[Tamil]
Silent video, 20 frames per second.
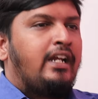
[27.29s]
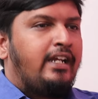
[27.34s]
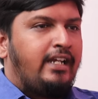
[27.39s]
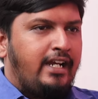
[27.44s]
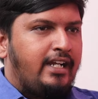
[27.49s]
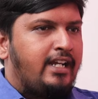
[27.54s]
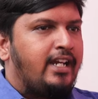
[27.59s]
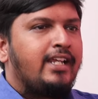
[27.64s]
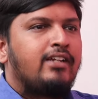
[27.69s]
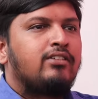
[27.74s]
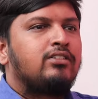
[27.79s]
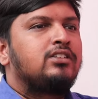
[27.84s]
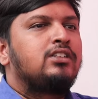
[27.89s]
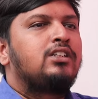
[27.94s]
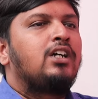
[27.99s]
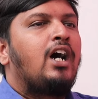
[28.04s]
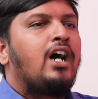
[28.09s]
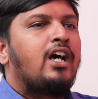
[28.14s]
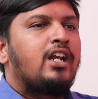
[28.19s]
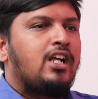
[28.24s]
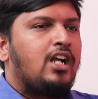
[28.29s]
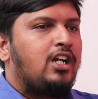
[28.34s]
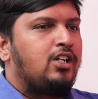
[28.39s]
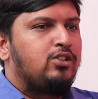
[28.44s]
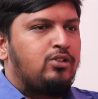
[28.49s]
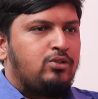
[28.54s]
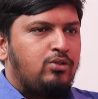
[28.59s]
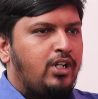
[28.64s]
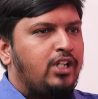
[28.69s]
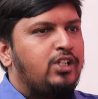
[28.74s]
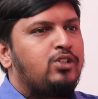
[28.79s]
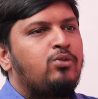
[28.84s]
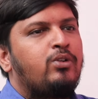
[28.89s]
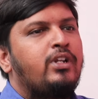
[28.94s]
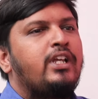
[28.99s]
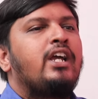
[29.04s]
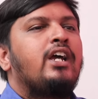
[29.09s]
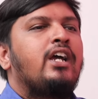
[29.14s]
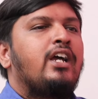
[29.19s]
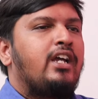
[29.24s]
நேற்றைக்கு வந்து ஆற்காடு
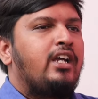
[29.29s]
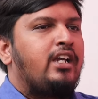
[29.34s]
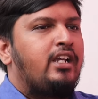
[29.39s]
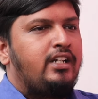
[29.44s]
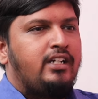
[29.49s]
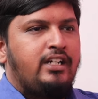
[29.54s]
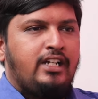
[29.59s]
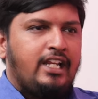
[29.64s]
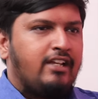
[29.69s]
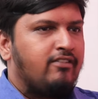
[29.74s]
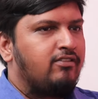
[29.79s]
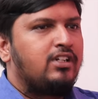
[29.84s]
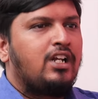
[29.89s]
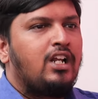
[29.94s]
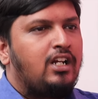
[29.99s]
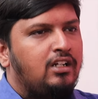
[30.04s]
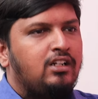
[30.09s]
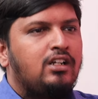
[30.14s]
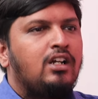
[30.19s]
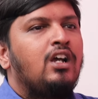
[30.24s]
சுரேஷுடைய நினைவு நாள்